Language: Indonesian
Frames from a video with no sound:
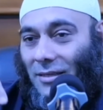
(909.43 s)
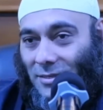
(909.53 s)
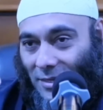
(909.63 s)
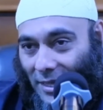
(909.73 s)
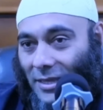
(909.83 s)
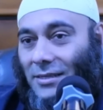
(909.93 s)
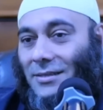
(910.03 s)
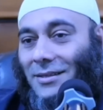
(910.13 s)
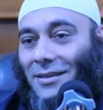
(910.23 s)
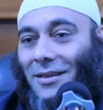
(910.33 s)
Isi
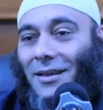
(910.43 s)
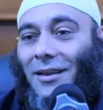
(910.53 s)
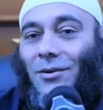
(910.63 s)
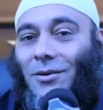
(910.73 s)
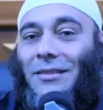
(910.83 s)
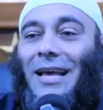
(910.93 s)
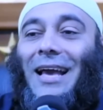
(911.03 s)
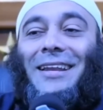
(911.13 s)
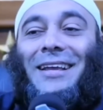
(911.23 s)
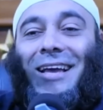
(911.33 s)
es, lalu nanti
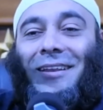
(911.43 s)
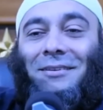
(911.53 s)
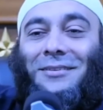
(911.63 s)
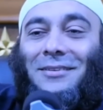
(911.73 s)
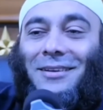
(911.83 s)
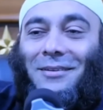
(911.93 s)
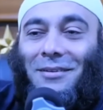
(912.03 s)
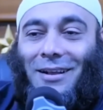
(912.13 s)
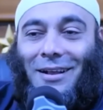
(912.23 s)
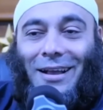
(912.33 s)
airnya kan
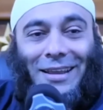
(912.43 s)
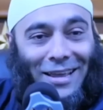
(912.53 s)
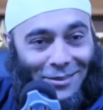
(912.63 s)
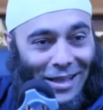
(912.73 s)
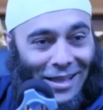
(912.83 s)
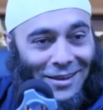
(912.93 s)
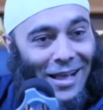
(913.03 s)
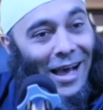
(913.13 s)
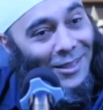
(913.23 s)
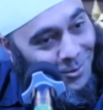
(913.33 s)
kena itu
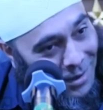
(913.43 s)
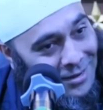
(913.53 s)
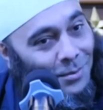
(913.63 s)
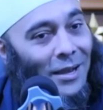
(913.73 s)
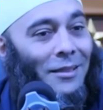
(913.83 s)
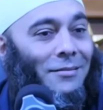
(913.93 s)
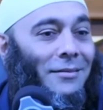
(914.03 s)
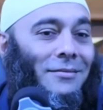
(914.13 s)
kan? Ah itu mandi pakai itu.